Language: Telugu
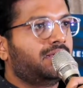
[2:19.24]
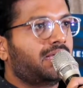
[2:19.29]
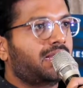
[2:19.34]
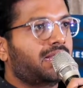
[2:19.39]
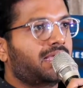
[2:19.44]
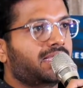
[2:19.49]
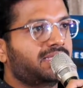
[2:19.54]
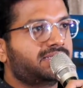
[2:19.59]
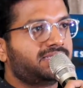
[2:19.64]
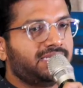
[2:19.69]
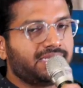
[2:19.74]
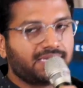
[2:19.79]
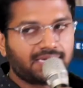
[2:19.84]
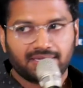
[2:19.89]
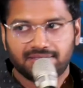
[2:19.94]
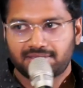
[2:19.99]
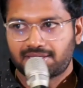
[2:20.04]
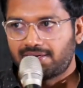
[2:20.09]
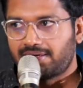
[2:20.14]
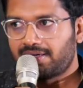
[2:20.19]
అలాగే
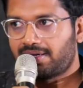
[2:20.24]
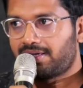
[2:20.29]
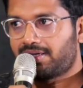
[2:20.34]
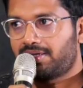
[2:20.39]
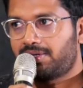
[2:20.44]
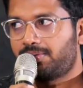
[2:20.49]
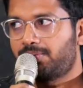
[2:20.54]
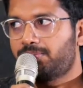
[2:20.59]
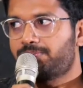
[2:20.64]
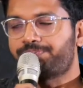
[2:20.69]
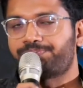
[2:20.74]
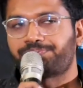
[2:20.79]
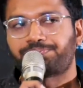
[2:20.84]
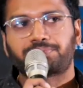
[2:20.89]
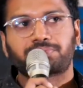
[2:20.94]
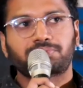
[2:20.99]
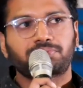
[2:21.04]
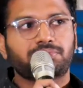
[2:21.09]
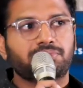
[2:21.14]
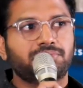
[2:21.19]
శ్రీకాంత్ అడ్డాల గారు
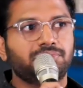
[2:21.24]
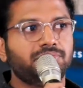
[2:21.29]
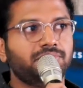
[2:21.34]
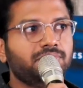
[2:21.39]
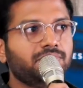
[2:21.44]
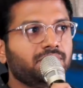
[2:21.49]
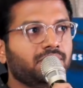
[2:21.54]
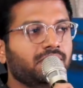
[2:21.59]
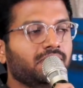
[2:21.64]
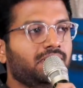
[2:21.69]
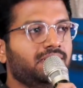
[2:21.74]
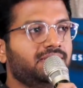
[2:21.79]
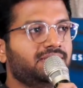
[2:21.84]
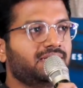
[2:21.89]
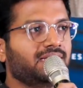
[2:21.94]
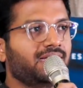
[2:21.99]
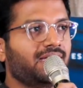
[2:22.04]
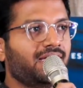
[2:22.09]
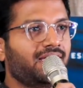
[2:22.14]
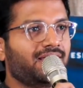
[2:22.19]

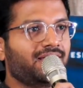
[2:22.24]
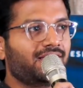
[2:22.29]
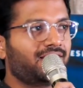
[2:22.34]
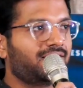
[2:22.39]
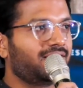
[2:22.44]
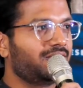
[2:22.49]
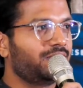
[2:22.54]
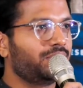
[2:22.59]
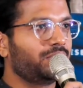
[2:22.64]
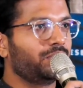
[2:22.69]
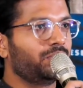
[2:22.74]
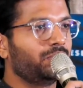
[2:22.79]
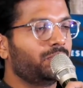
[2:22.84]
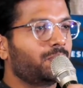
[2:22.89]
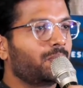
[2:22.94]
నిజంగా ఆయన అన్నట్టు